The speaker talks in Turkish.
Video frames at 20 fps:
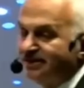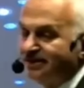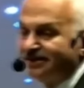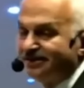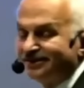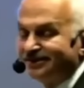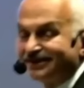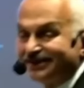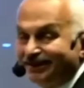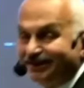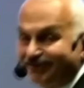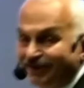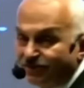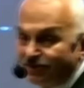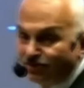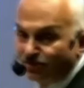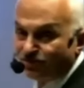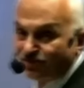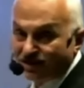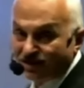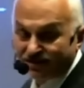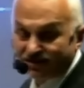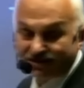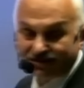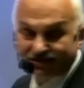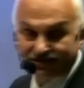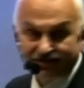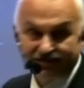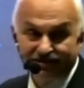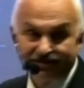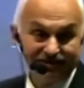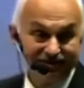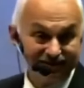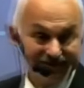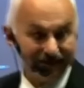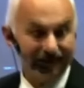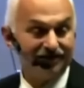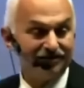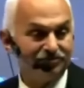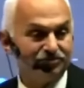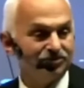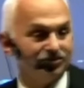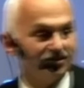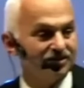nesil savaş uçakları ki Kaan